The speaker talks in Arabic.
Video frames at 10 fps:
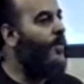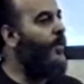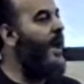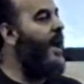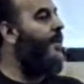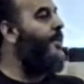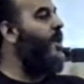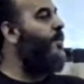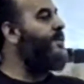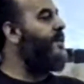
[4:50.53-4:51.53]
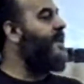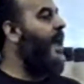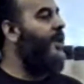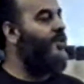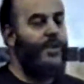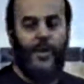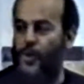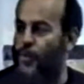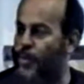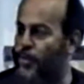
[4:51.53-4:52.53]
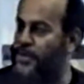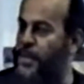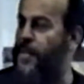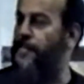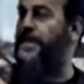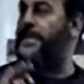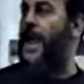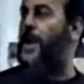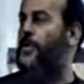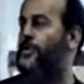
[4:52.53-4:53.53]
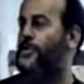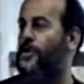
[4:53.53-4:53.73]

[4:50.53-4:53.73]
والعرب اليوم بتسالش والمسلمين بيسالوش